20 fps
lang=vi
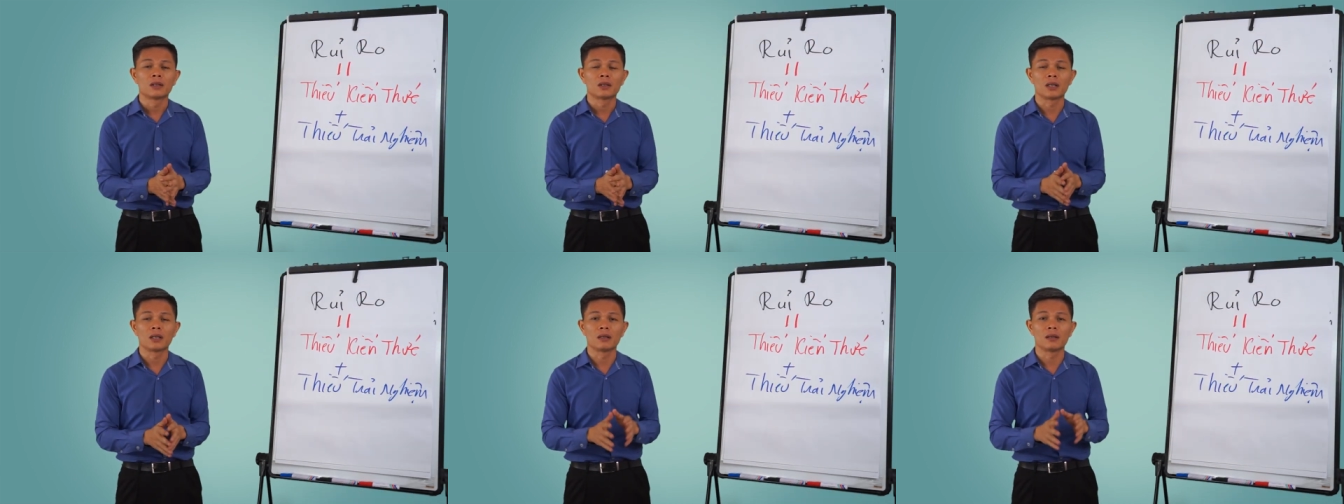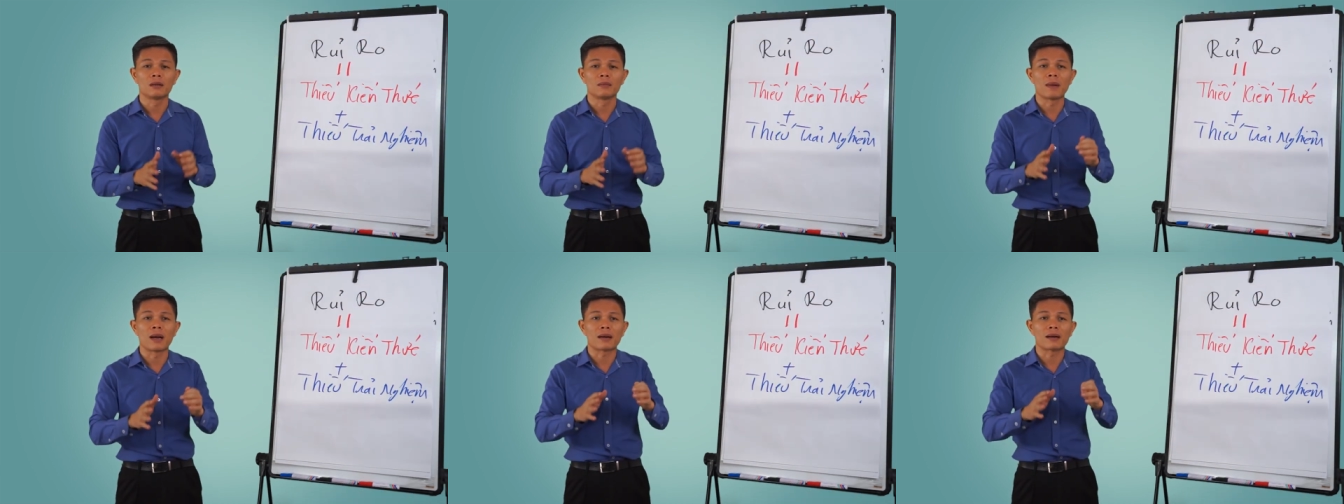
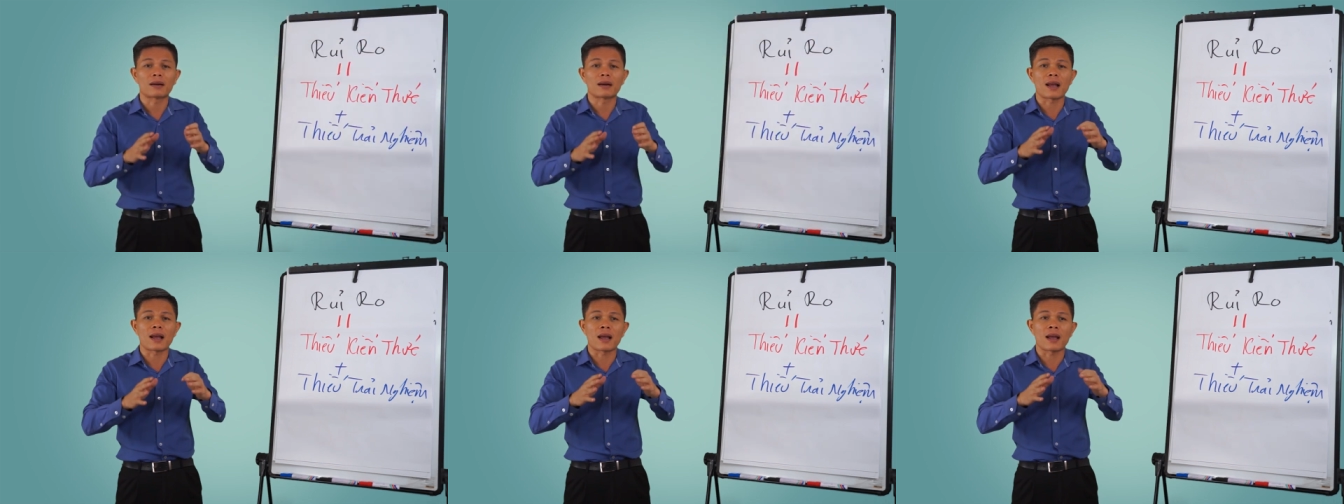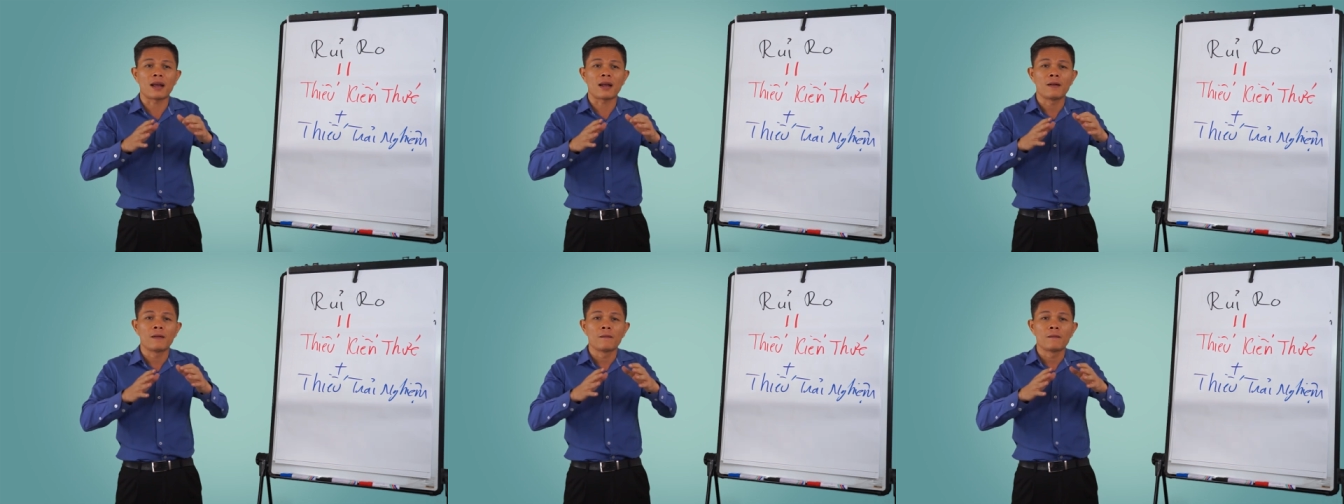Thì bạn
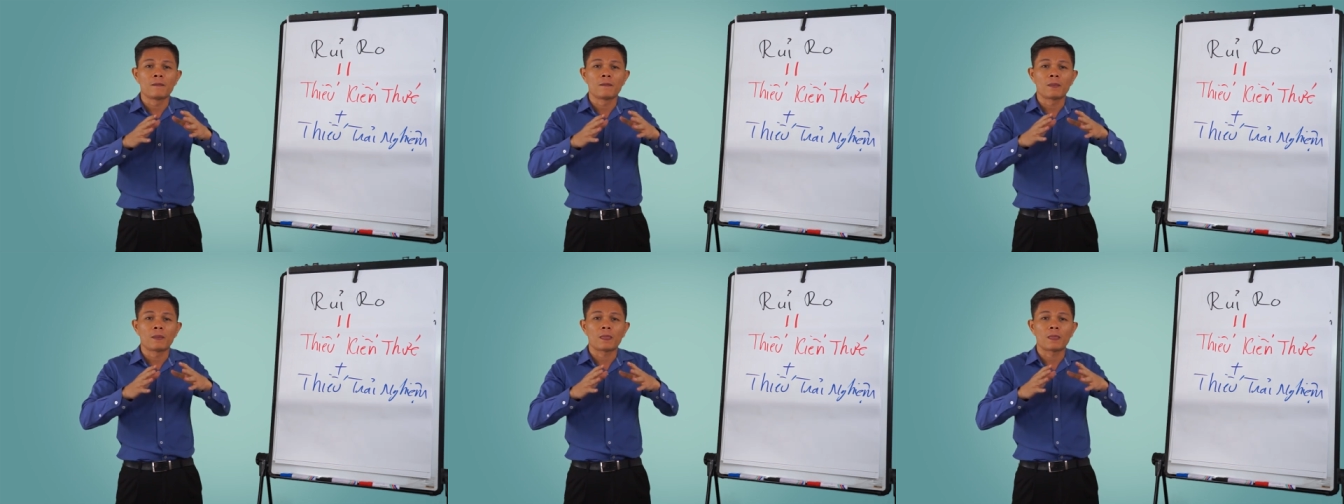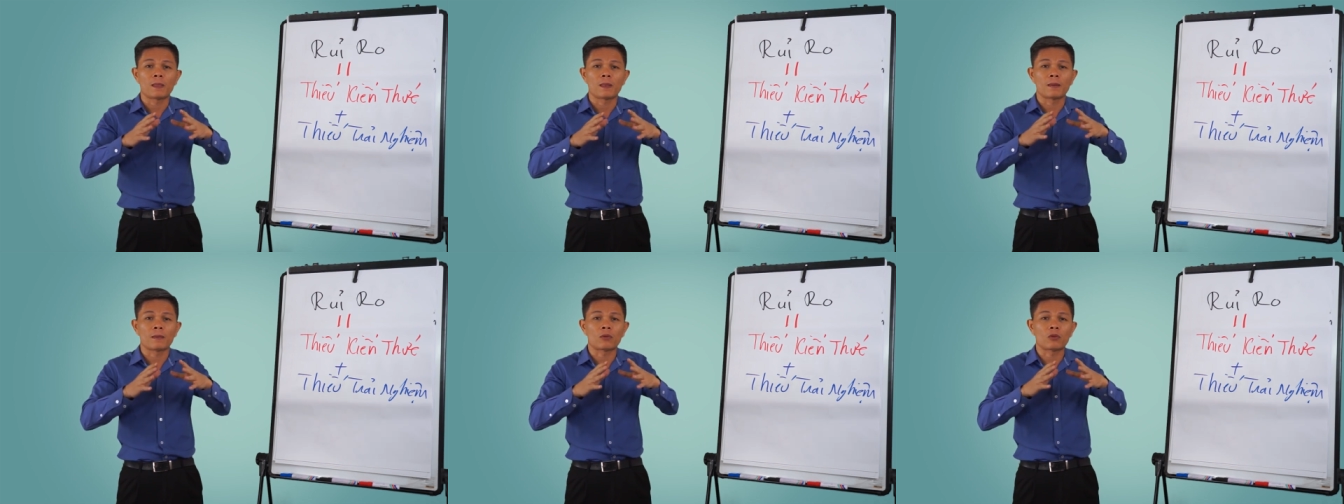ra,
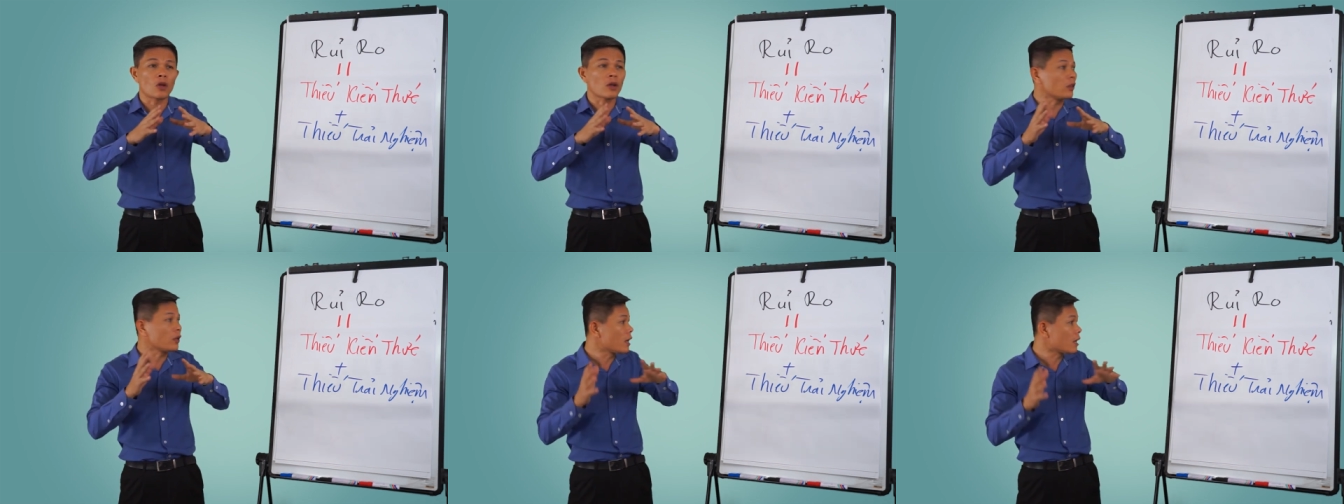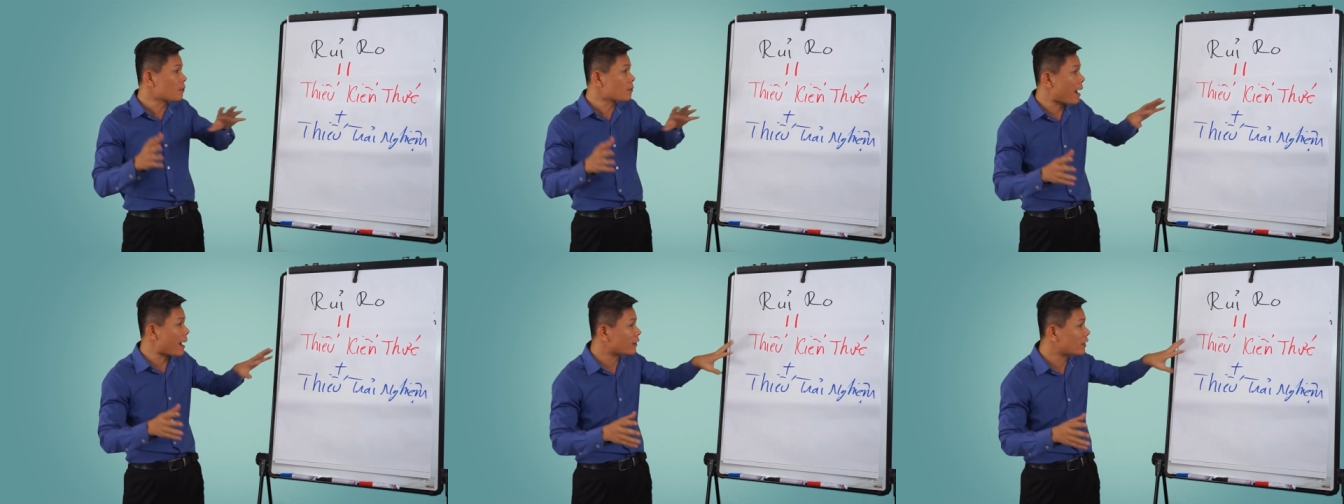tuy
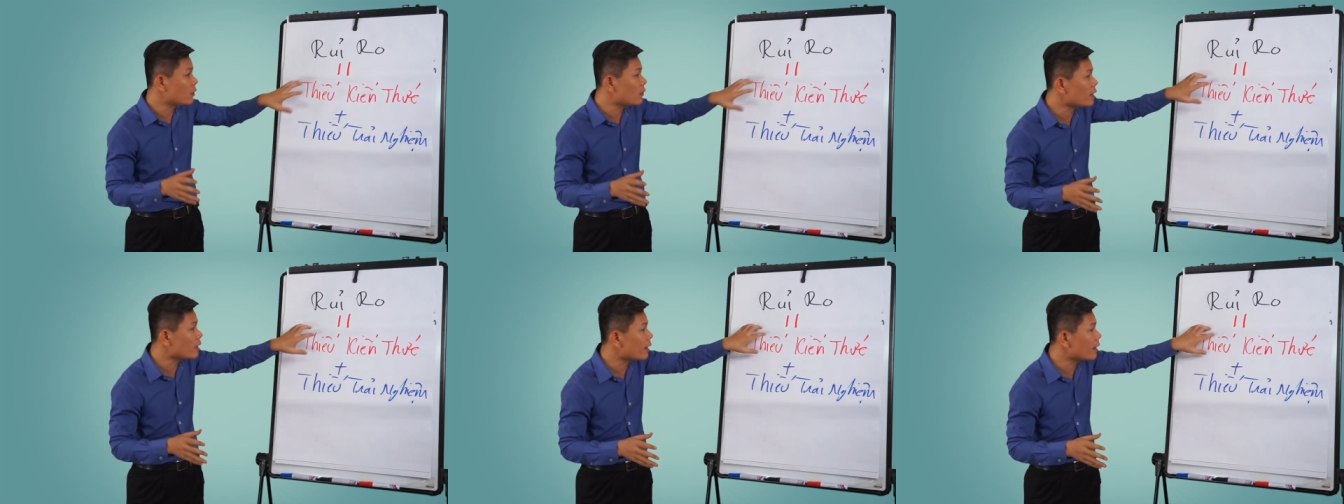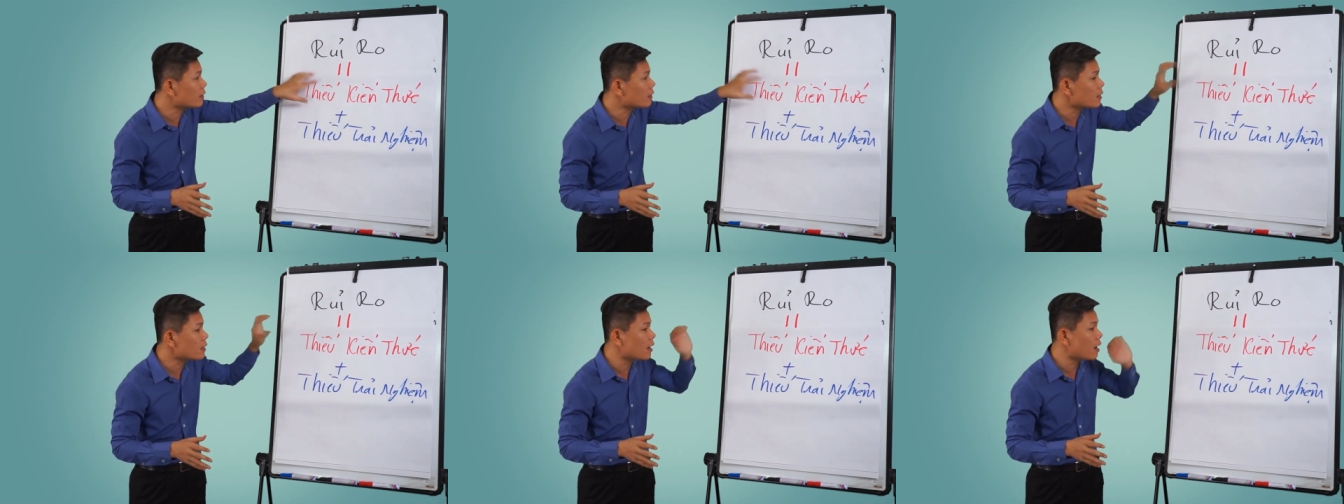nhiên bạn thiếu cái
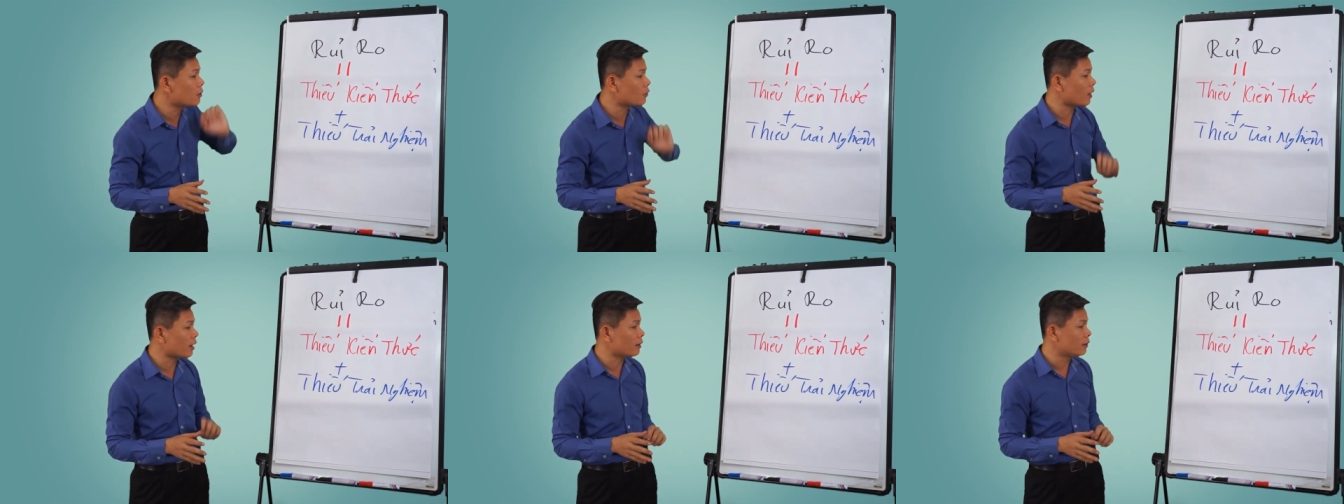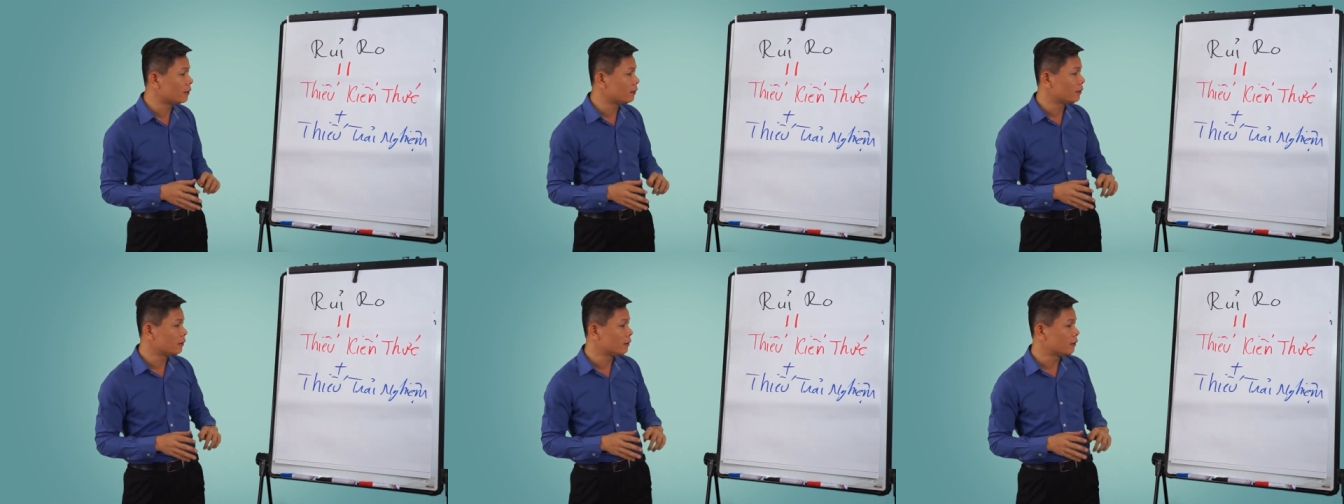kiến thức kinh
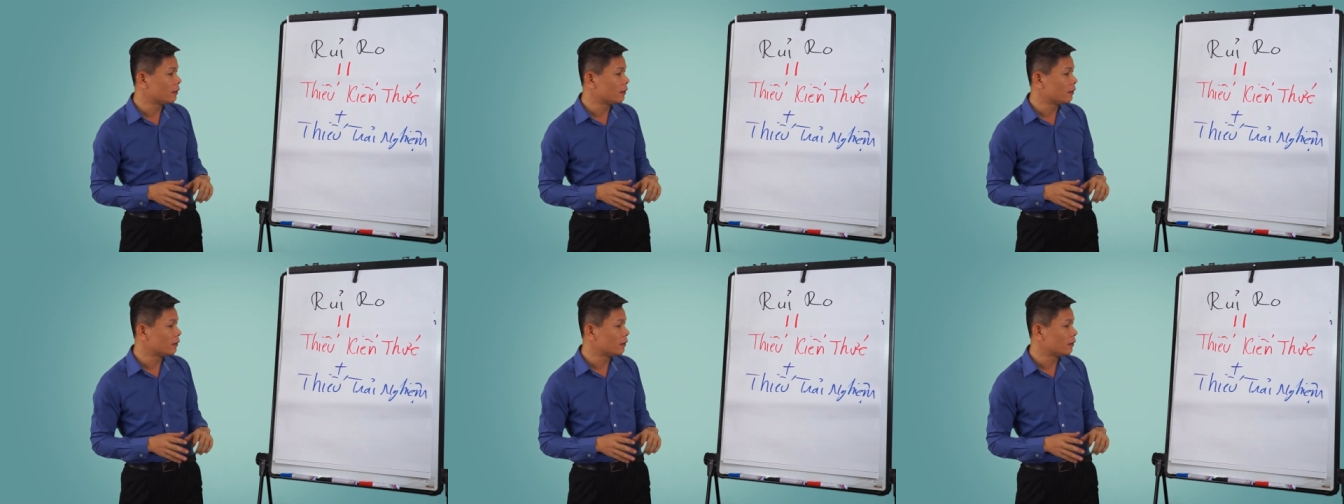doanh